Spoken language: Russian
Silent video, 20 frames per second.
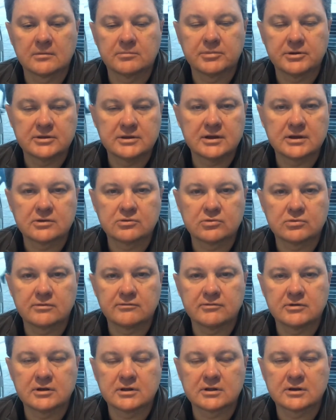поднять
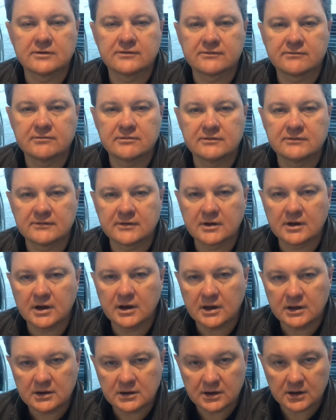уровень английского
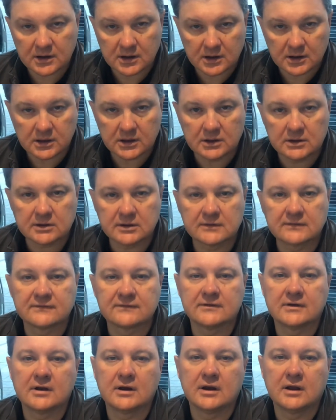языка для каких-то
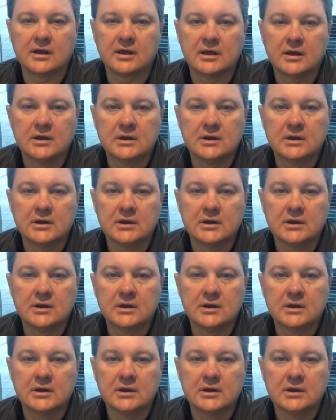целей,